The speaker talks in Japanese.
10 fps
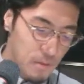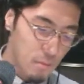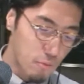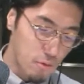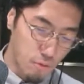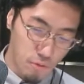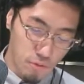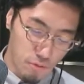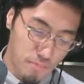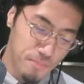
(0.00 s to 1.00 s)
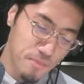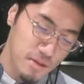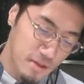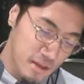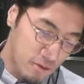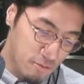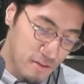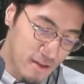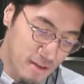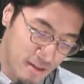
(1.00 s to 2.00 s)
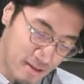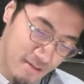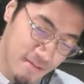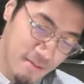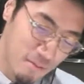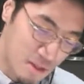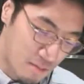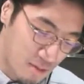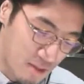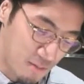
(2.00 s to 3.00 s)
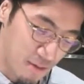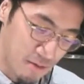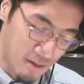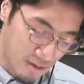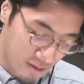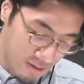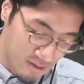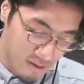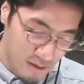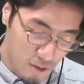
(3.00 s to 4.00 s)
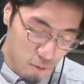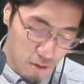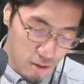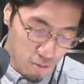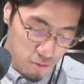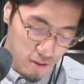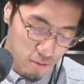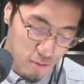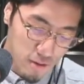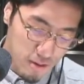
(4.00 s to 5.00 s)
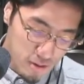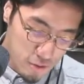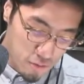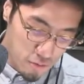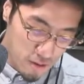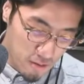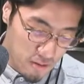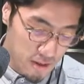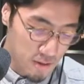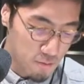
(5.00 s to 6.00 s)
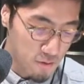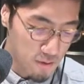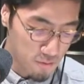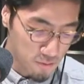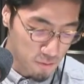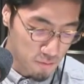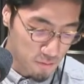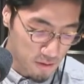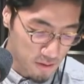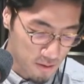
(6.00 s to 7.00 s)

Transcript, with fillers: でもこれ本当いい曲だなしみじみっすねそうですねこれこそだって宇多田さん中学生とかですよねこの時